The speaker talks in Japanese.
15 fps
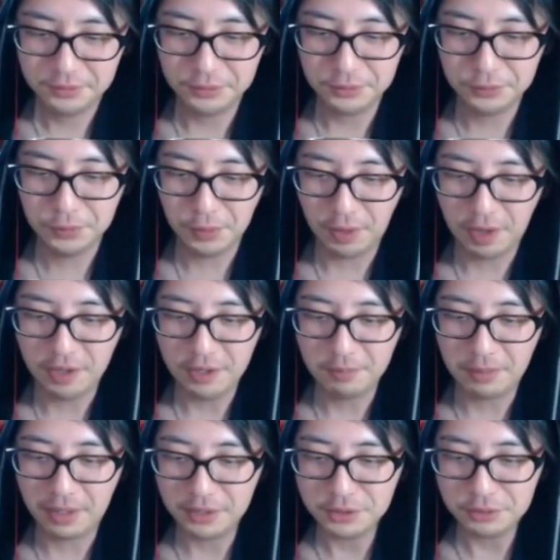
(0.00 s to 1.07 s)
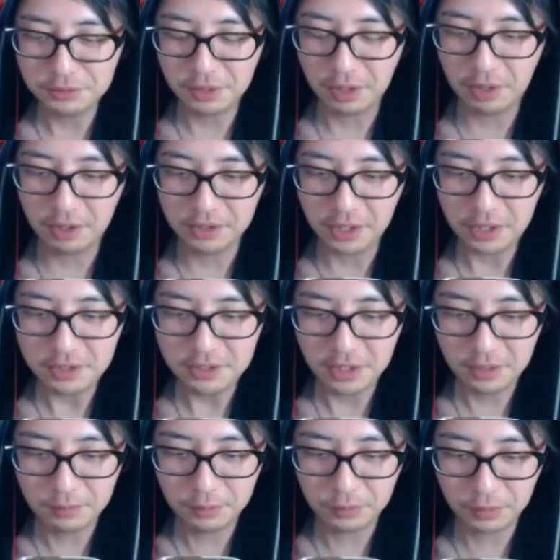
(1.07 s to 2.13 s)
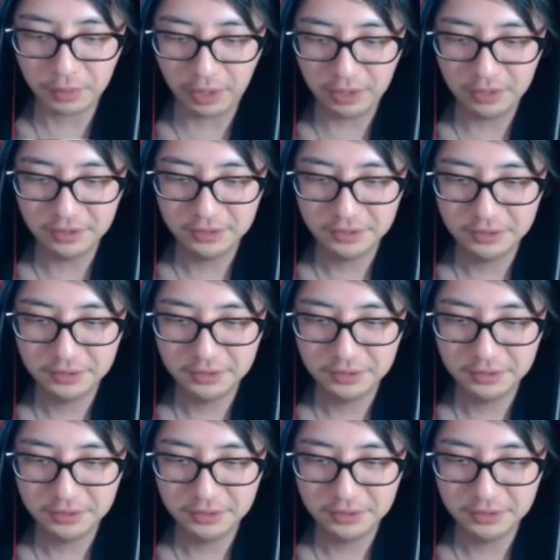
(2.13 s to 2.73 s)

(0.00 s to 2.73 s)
すごいはや、パズルが早いな。もうこれ、